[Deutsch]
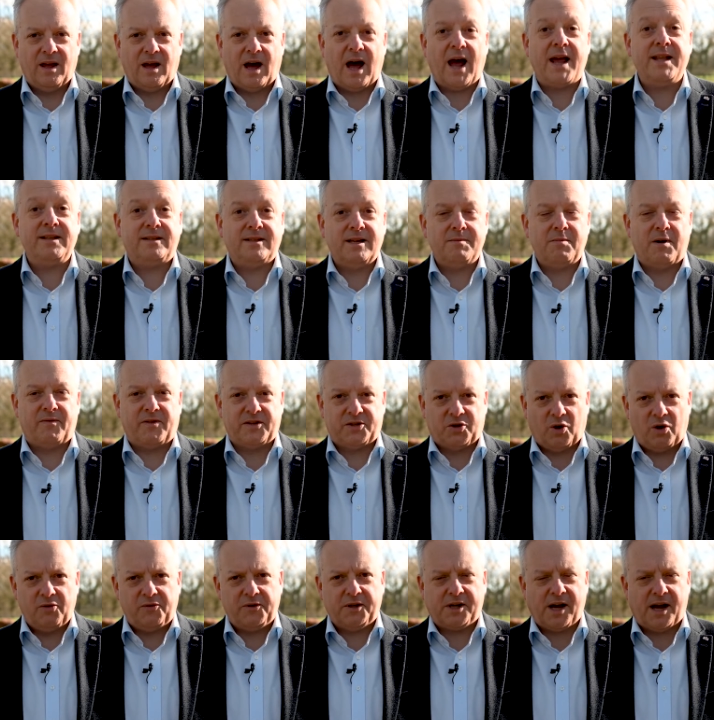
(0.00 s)
Ein Thema, was
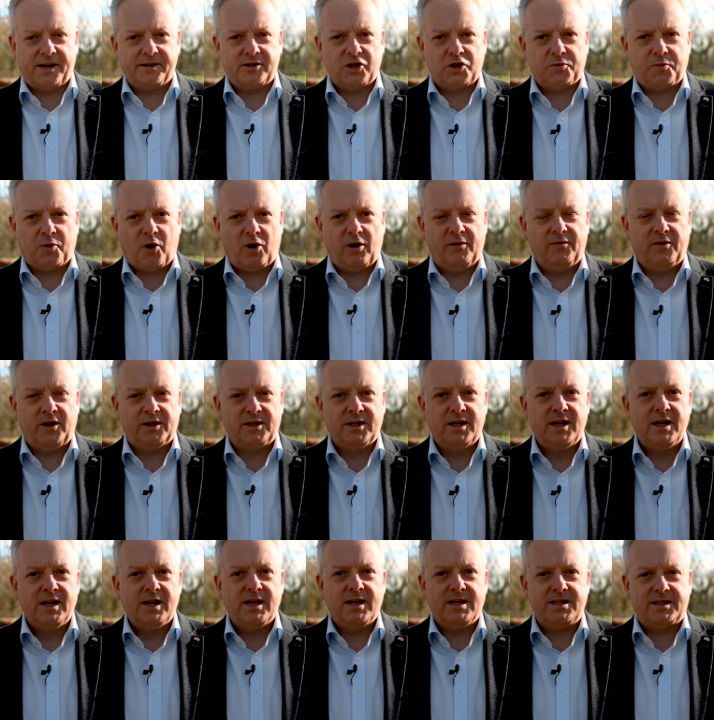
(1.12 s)
häufig angesprochen wird,
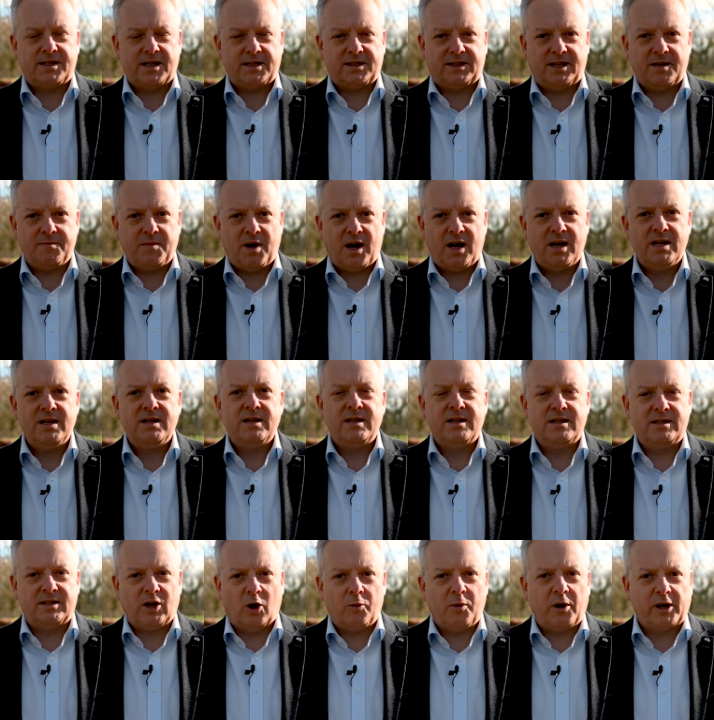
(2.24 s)
ist das Thema
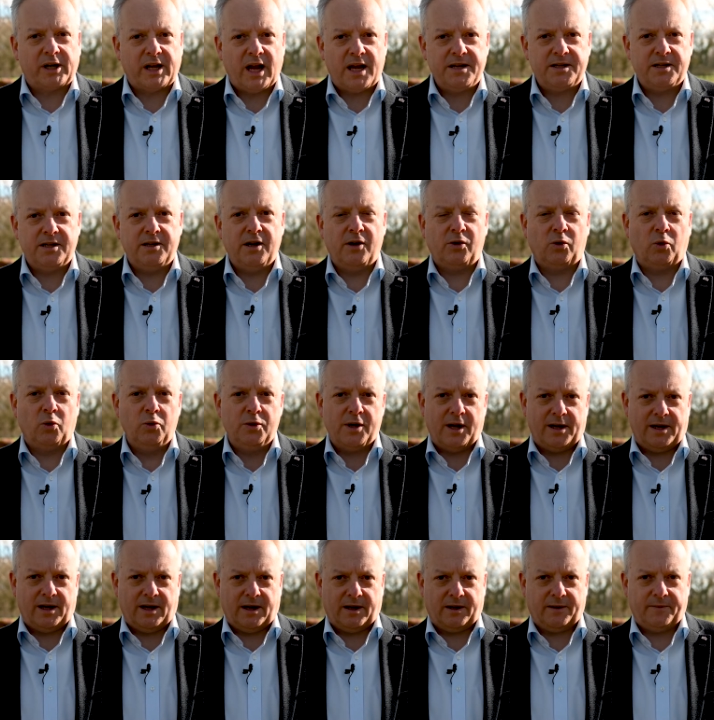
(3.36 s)
Sauberkeit in den
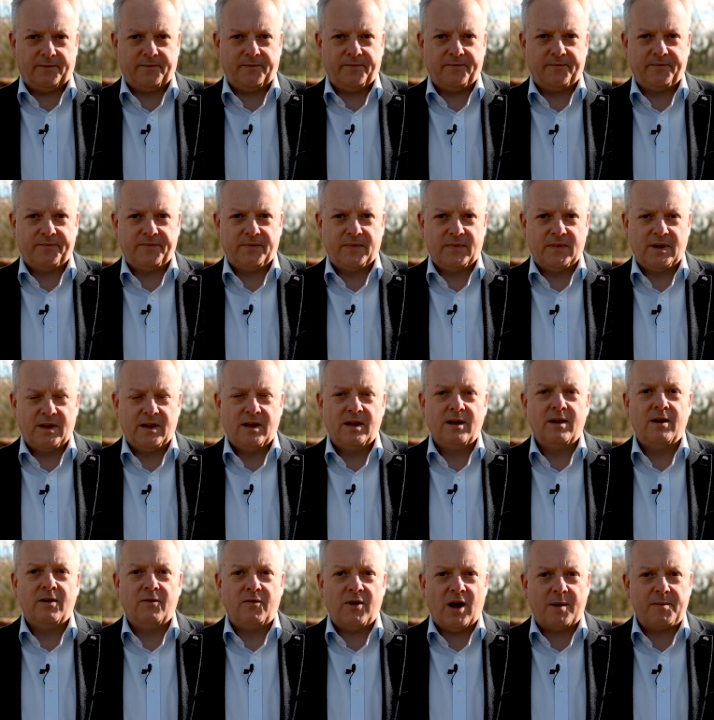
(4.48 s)
Grünanlagen.
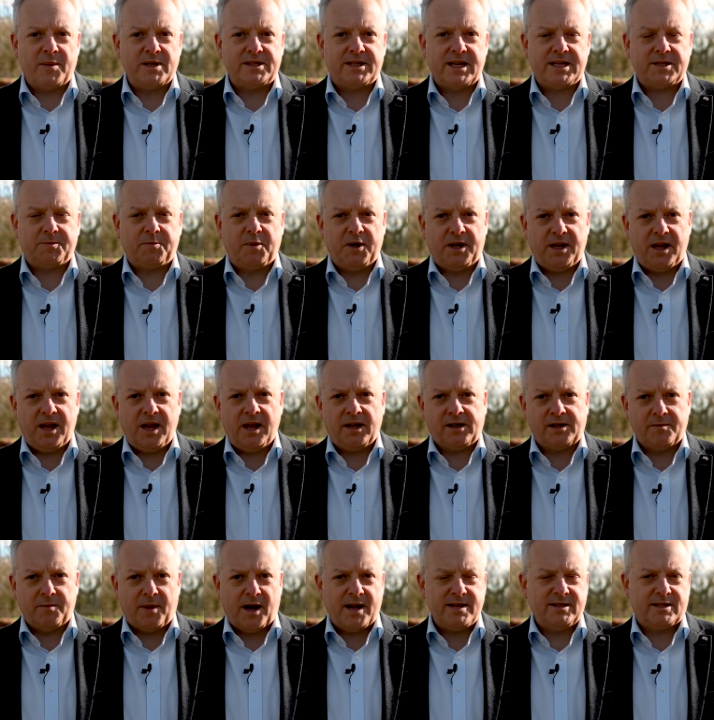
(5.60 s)
Wir haben als SPD
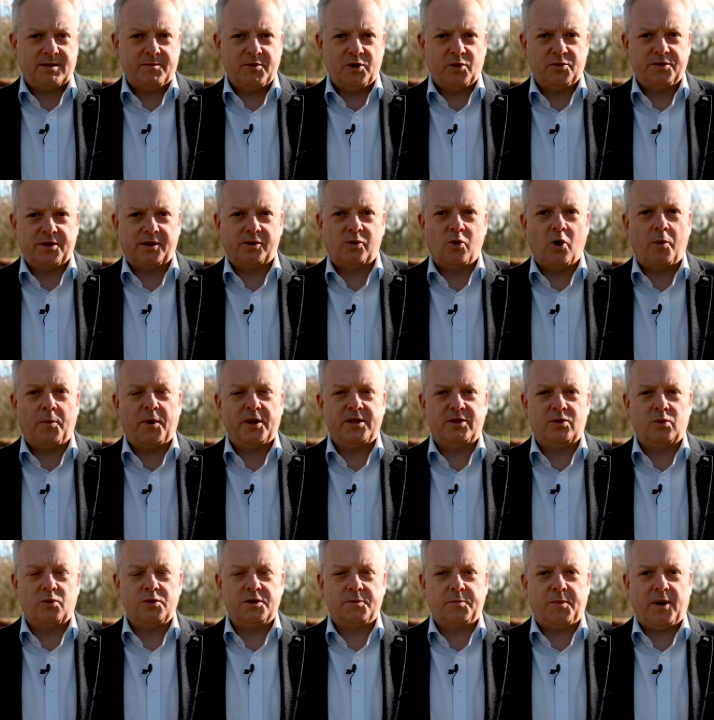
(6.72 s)
gemeinsam mit unseren
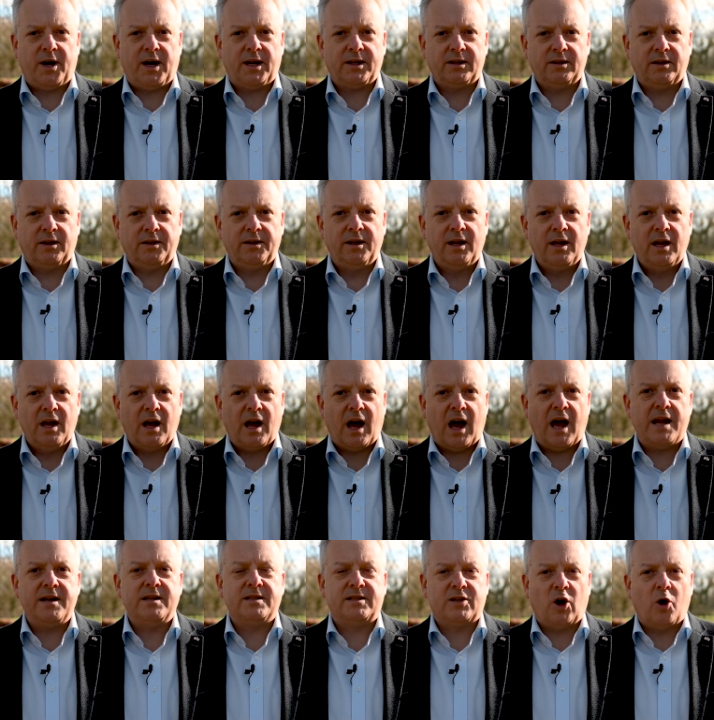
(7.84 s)
Kooperationspartnern
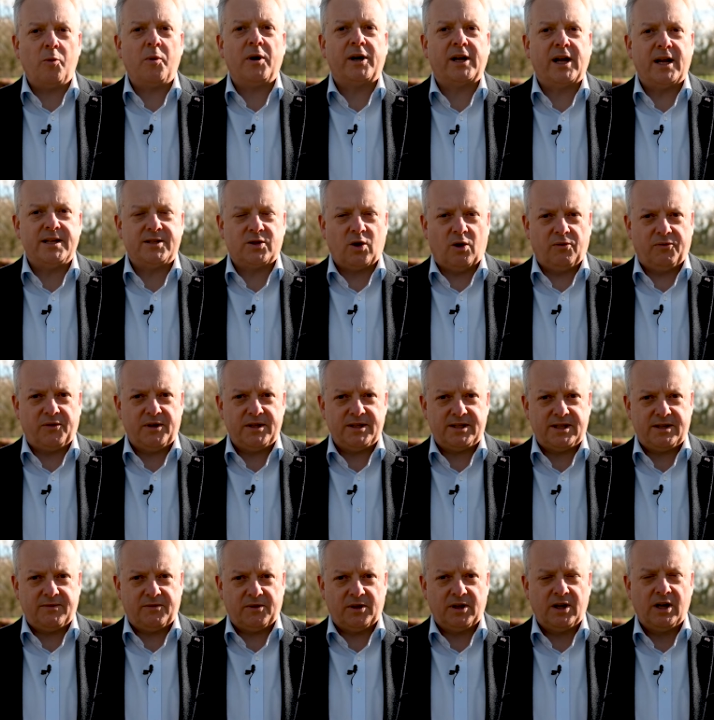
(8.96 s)
eine
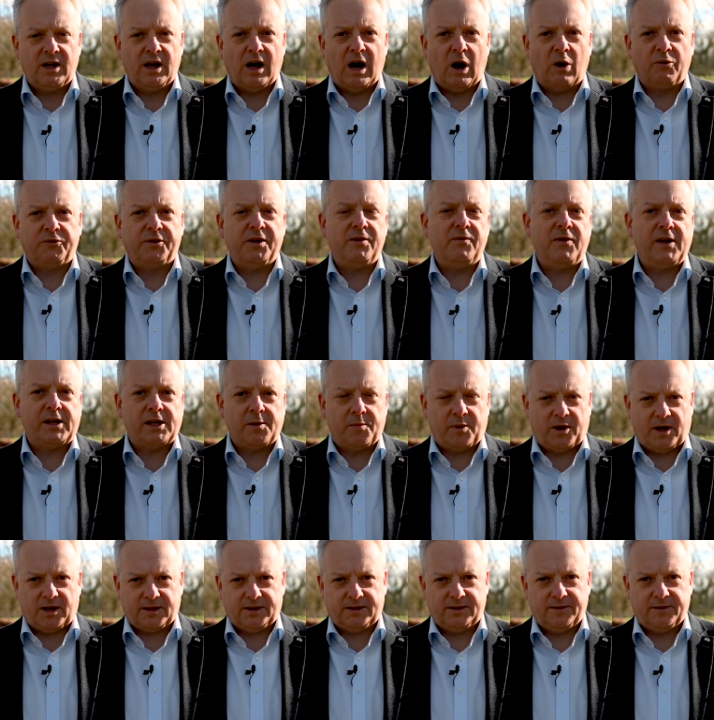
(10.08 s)
Sauberkeitsoffensive auf den Weg gebracht.